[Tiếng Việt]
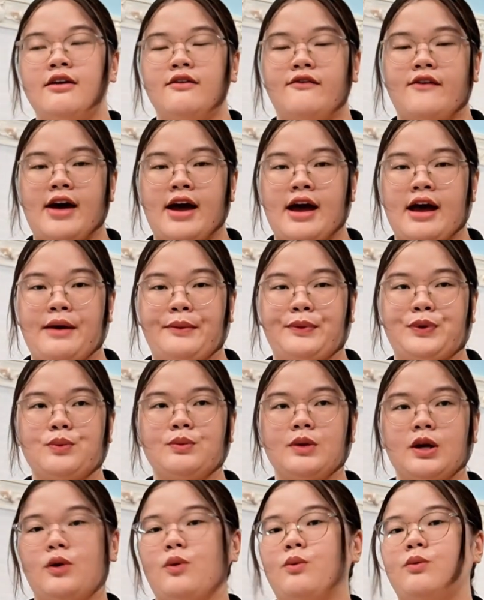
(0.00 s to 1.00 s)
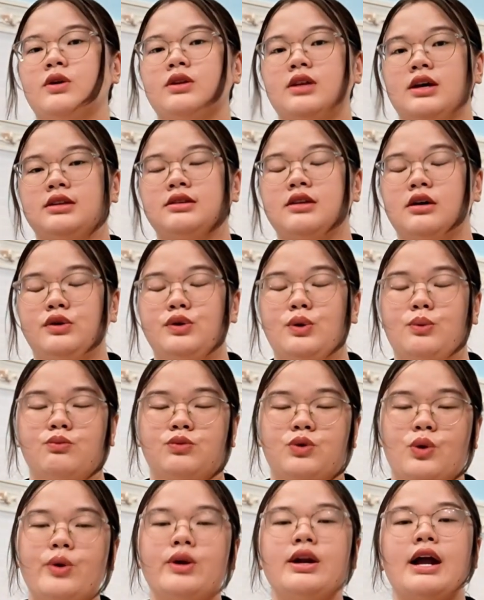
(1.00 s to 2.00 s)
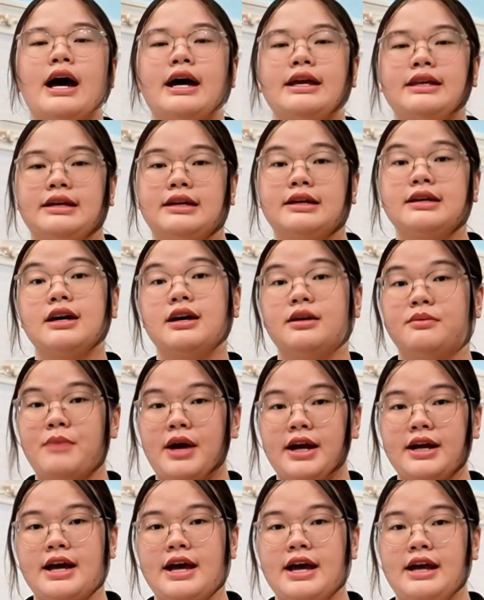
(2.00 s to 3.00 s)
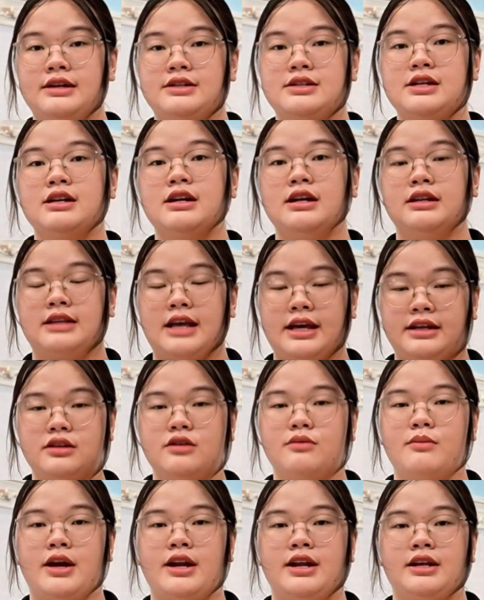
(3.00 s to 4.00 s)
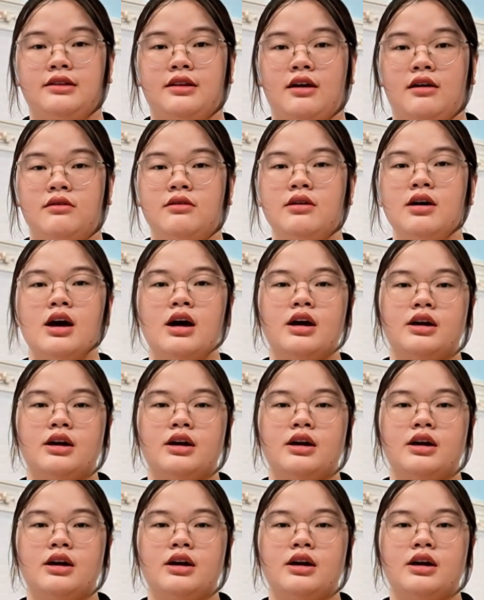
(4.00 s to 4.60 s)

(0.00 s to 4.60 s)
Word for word: và chúng ta cũng có thể tận dụng tối đa những kênh bán hàng trên nền tảng thương mại điện tử